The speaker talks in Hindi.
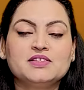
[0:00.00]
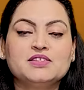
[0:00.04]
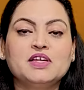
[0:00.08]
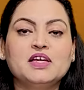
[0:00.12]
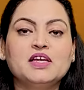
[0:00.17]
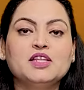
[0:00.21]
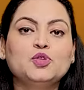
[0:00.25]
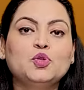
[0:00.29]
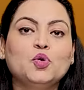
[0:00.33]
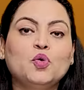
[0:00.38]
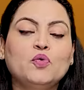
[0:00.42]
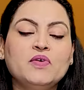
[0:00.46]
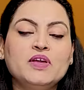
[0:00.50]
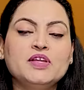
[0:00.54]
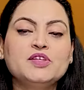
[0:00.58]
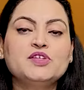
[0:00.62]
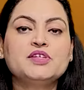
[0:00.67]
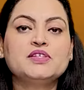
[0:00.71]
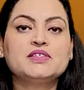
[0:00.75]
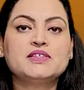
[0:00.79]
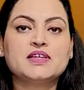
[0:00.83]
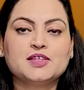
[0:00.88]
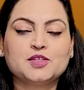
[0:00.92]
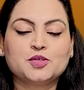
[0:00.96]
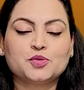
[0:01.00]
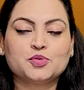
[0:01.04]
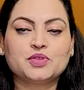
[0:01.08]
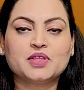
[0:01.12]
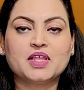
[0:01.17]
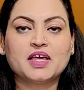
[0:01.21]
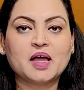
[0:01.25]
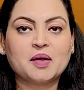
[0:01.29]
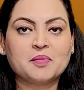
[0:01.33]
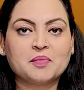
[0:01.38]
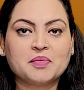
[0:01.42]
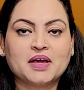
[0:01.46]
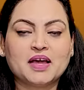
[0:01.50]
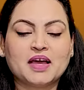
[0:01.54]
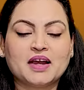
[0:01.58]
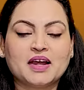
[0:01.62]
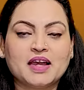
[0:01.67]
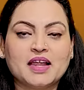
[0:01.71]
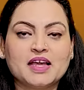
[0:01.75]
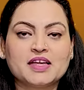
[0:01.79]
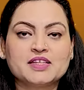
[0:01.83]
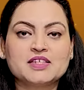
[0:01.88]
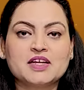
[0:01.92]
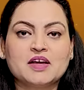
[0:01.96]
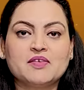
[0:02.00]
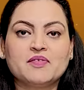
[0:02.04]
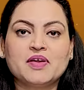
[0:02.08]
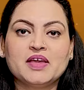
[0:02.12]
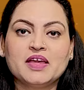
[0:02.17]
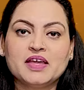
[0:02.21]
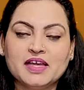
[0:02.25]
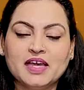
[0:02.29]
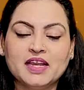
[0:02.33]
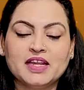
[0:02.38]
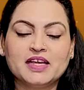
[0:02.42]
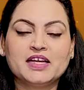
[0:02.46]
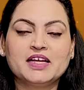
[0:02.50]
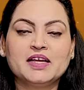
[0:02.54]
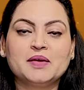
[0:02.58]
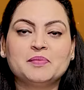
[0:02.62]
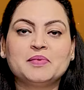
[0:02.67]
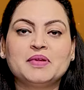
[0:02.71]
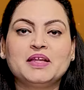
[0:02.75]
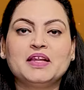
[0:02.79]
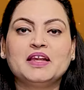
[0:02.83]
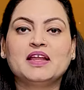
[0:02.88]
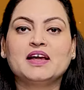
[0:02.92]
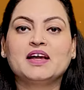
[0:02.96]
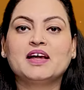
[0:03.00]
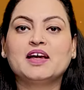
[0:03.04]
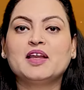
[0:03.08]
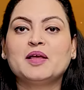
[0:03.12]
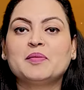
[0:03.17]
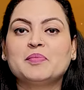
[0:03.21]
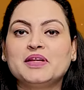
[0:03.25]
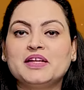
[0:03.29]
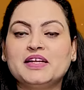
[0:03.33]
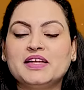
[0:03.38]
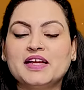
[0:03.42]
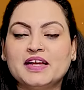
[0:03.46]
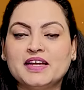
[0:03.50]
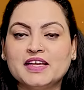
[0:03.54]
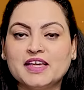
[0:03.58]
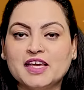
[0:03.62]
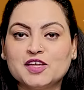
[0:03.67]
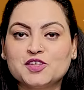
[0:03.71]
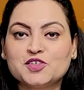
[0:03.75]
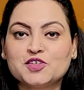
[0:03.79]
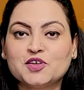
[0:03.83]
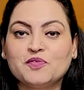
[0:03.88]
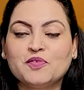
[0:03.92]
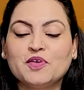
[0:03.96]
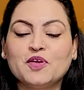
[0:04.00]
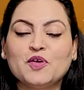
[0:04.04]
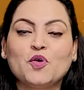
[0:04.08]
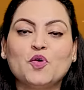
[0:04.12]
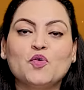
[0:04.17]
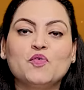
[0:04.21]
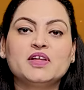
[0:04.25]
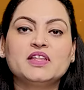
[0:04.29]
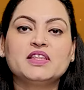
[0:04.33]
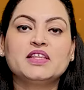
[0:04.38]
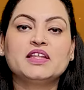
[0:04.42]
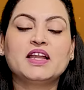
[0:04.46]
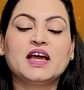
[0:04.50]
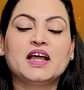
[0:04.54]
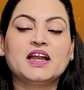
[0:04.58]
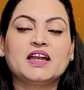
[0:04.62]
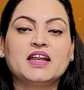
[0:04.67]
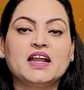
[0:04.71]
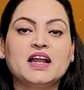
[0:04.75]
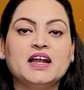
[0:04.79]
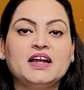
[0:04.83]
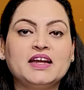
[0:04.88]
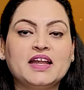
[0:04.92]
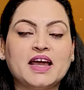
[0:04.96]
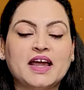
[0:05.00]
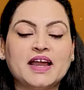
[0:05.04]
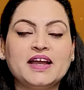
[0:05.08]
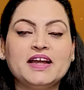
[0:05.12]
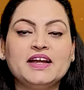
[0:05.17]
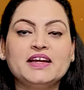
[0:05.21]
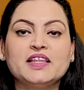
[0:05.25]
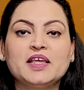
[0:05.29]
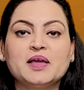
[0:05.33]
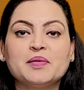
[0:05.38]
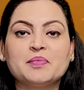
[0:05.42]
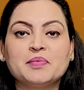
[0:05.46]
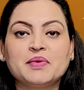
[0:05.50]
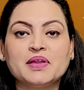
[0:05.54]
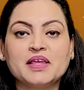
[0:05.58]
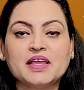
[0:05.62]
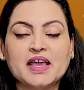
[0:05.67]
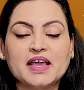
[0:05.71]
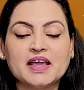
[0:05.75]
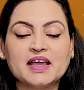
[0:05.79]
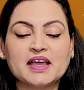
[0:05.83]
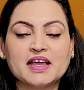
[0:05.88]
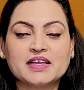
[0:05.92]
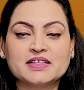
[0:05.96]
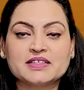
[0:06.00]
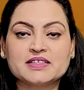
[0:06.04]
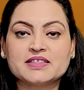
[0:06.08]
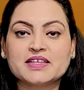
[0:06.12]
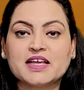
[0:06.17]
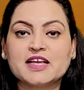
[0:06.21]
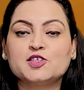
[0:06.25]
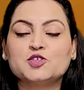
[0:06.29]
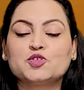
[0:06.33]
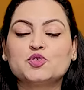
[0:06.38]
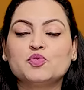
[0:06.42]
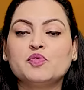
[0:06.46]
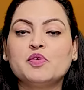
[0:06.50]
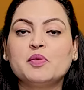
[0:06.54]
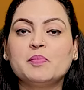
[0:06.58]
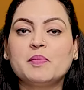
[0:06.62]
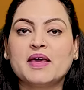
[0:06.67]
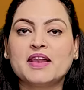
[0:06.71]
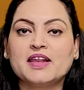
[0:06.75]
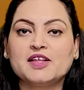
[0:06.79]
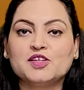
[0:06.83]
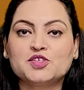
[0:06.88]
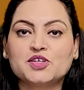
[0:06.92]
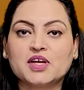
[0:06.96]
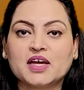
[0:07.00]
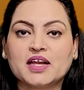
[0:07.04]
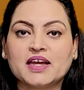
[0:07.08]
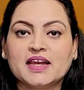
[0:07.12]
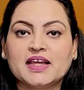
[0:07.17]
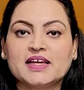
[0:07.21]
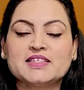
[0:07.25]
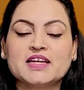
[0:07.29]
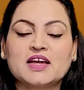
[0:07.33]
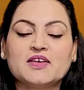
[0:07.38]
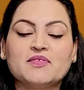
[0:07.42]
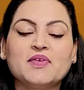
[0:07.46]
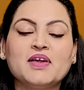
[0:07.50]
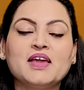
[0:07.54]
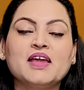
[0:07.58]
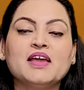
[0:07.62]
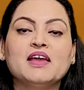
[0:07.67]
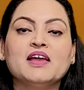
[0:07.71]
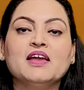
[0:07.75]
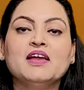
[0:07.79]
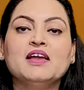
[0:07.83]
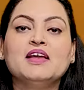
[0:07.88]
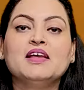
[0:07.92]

जे दो चीज़ों के उत्ते कम कर लिया जाए यानी कि अपनी लगन अपनी डेडिकेशन भी होवे तो अपनी एक्सरसाइज में भी मैनेज कर लिया जाए